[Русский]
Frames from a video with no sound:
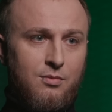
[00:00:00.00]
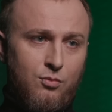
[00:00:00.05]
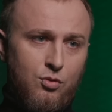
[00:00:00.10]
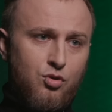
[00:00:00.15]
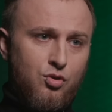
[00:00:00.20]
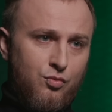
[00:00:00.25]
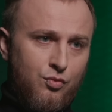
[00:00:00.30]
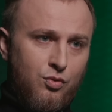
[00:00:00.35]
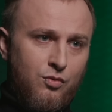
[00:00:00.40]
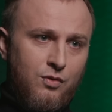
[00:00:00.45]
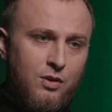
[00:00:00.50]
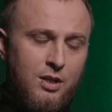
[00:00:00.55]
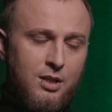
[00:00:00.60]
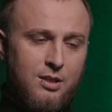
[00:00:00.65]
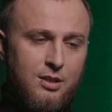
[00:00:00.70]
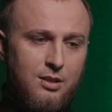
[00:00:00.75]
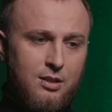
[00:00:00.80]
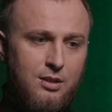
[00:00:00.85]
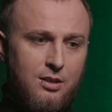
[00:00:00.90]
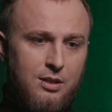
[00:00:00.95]
Со мной живут
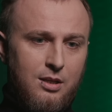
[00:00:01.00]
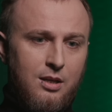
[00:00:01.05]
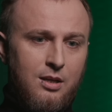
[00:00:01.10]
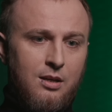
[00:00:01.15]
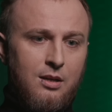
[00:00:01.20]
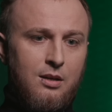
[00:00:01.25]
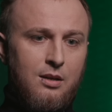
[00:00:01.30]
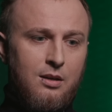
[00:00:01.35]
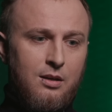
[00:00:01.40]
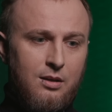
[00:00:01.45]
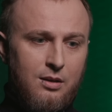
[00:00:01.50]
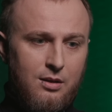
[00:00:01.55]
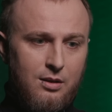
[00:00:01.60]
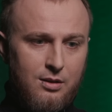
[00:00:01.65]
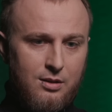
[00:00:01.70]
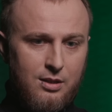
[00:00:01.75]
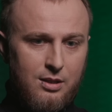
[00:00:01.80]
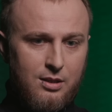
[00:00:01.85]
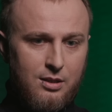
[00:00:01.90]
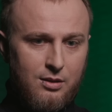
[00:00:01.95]
12 так, 12, детей. Хорошо.
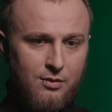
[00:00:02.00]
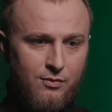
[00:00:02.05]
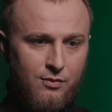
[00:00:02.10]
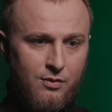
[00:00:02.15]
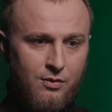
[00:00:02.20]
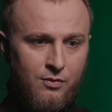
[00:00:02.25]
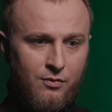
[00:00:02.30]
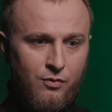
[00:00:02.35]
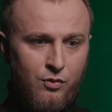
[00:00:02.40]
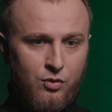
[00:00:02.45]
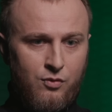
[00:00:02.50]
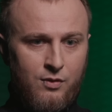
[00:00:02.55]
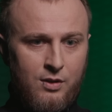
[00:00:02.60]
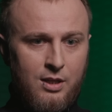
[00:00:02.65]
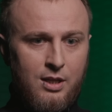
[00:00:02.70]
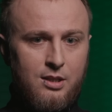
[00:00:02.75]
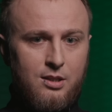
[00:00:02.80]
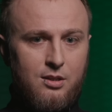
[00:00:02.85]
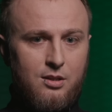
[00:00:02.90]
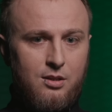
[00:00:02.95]
Из этих вот
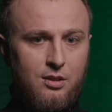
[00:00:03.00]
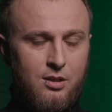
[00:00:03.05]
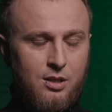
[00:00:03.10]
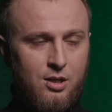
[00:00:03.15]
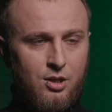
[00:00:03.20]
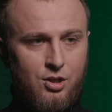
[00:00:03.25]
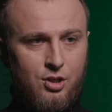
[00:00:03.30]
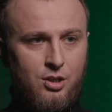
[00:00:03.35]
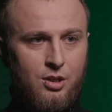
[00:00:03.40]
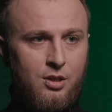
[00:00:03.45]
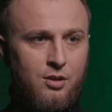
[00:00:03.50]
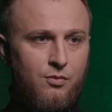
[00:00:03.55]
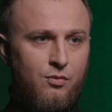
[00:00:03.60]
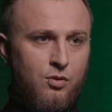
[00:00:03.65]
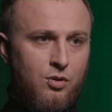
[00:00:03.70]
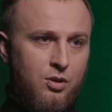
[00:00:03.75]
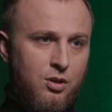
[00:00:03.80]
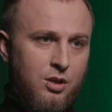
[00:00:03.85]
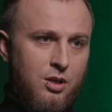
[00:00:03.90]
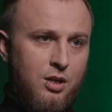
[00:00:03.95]
12 три жены,
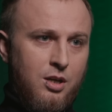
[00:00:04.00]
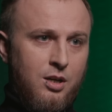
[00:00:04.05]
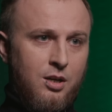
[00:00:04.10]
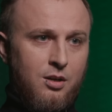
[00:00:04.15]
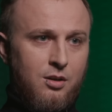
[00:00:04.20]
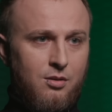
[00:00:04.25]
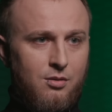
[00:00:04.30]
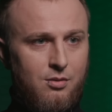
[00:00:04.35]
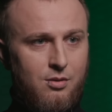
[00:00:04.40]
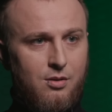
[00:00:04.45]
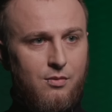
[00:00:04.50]
вот и я.